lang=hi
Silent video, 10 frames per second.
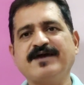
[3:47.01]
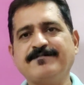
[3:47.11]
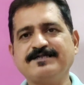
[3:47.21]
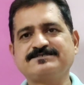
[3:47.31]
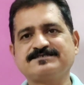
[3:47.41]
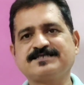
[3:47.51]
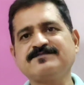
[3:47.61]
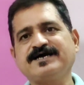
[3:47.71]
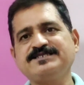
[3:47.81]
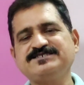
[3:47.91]
मैमल्स
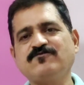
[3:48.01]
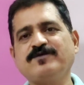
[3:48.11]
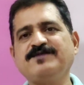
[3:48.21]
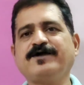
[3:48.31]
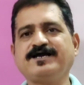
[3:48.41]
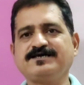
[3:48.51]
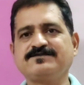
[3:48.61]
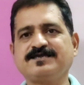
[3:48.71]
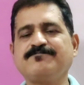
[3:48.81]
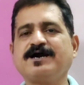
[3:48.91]
स्तनधारी जीवों में ही पाए
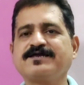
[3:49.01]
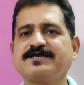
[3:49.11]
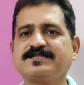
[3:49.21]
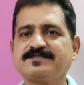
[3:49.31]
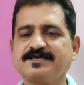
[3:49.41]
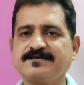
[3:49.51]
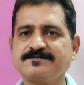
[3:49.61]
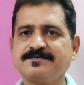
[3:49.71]
जाते हैं बाकी कितने